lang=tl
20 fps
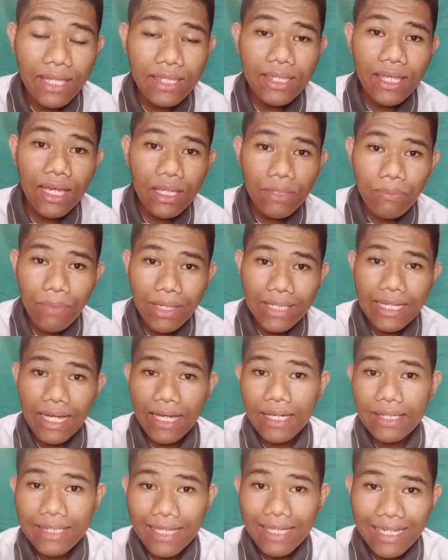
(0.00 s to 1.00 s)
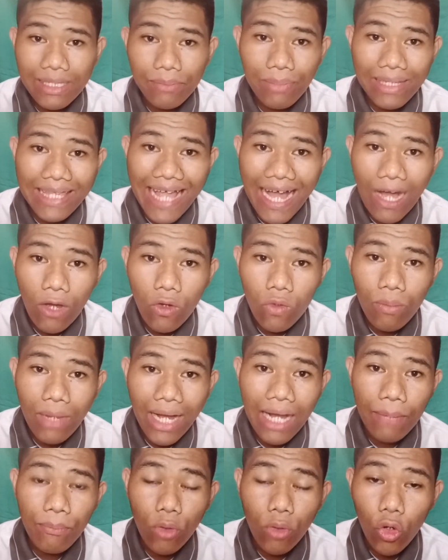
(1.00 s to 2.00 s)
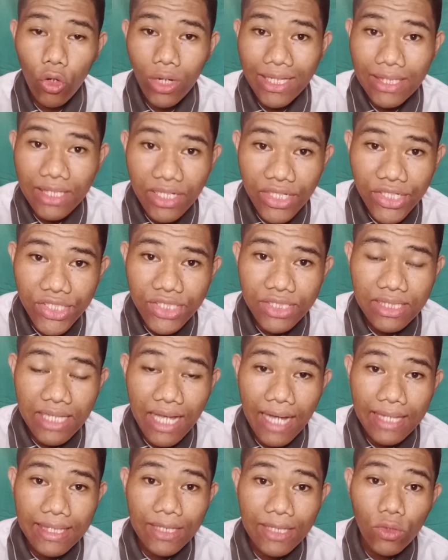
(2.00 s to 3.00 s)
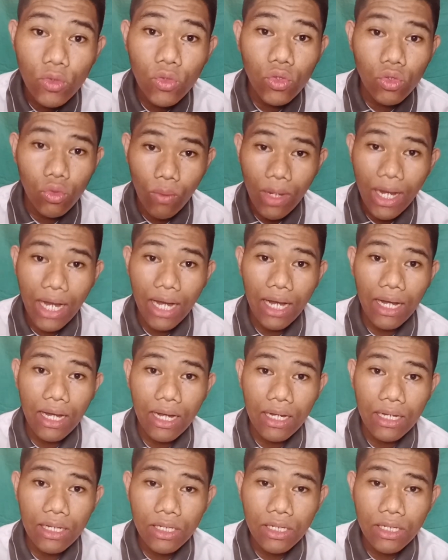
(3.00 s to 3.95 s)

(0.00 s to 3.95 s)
And then may nakita rin pala akong mga foreigners na natutuwa.